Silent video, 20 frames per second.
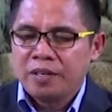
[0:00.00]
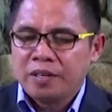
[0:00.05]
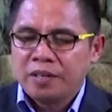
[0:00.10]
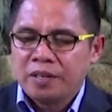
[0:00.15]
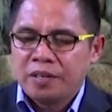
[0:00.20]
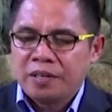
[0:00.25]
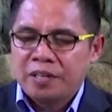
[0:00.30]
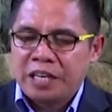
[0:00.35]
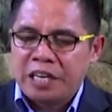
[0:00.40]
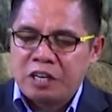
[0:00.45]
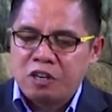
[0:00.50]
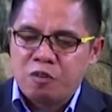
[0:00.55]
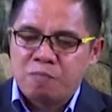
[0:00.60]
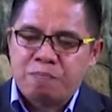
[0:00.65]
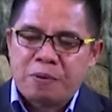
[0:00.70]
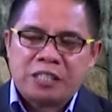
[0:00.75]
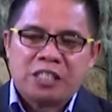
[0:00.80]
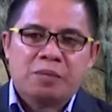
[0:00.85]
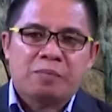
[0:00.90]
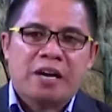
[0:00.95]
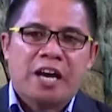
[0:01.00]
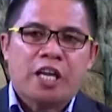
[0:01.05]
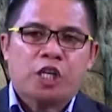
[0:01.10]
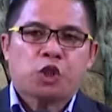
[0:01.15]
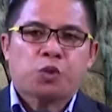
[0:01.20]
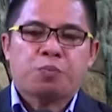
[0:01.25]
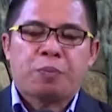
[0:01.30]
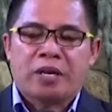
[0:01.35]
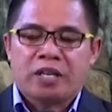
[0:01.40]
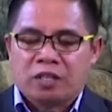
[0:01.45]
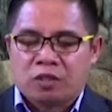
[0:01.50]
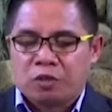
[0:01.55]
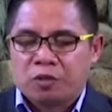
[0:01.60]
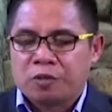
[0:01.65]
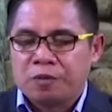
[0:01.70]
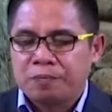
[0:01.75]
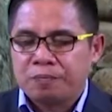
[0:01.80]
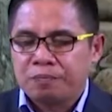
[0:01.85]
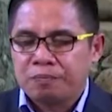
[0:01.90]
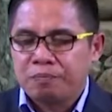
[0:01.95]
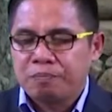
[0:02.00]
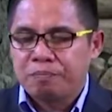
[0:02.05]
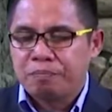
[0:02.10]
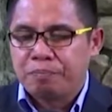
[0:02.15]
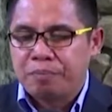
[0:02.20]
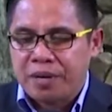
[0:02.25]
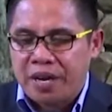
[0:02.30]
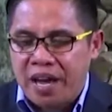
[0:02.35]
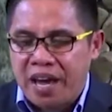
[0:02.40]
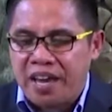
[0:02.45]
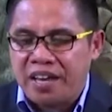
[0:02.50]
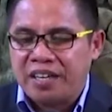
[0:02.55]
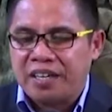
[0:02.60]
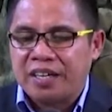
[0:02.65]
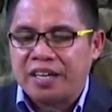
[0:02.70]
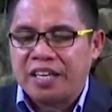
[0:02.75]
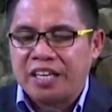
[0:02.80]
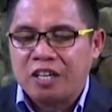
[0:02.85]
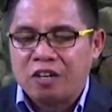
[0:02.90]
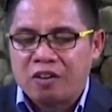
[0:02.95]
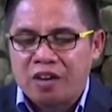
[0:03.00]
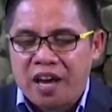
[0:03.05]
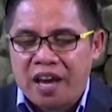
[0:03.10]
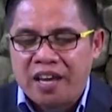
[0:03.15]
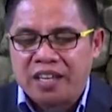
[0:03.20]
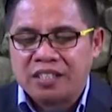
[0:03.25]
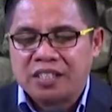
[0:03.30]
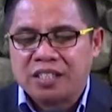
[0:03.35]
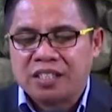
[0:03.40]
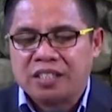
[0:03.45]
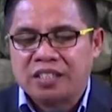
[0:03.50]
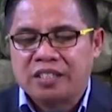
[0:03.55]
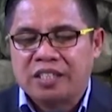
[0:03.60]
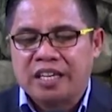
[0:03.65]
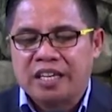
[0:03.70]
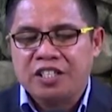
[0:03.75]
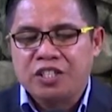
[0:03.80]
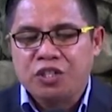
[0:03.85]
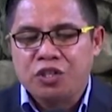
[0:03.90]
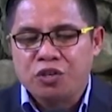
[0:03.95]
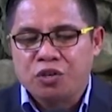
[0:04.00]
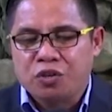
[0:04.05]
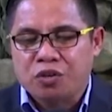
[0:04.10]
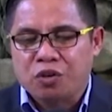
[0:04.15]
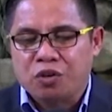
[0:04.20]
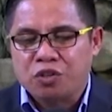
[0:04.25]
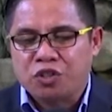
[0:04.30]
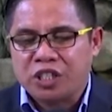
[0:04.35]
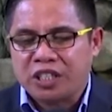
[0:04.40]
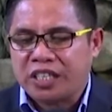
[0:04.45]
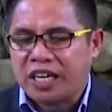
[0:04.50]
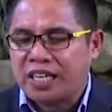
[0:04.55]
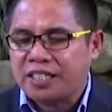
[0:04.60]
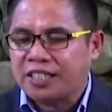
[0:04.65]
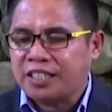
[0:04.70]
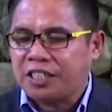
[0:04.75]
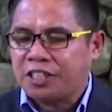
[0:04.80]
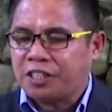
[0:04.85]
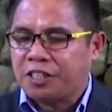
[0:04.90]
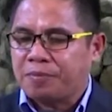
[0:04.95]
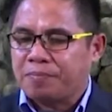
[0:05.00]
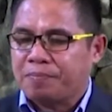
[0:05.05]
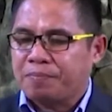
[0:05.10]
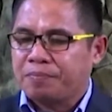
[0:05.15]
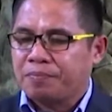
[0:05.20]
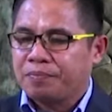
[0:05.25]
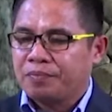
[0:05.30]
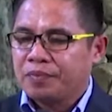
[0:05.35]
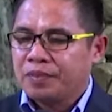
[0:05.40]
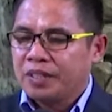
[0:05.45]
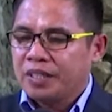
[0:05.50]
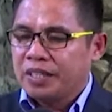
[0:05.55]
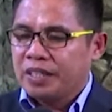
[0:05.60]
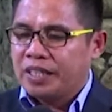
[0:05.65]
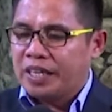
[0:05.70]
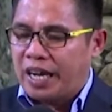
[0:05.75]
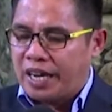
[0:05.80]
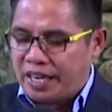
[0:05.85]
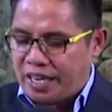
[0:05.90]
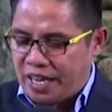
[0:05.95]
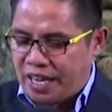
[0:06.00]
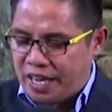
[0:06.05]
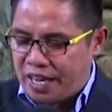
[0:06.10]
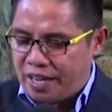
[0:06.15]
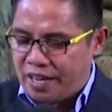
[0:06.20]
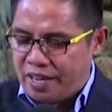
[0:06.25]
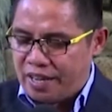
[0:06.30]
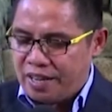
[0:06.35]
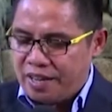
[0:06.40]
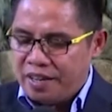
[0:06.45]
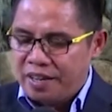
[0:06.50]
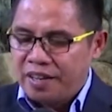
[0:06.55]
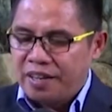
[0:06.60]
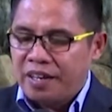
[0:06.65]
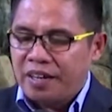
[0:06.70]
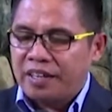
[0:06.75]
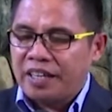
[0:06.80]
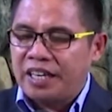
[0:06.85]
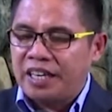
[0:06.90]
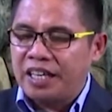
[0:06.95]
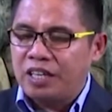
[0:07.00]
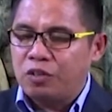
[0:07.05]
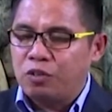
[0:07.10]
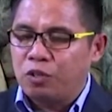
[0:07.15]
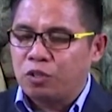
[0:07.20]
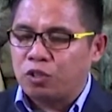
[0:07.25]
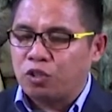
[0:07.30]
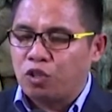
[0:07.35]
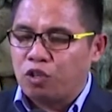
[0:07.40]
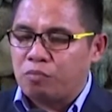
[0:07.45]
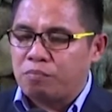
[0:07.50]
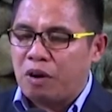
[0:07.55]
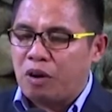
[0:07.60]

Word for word: Ingon pa sa mga eksperto, brain regulates the neurological system. Ngani, kining utok mao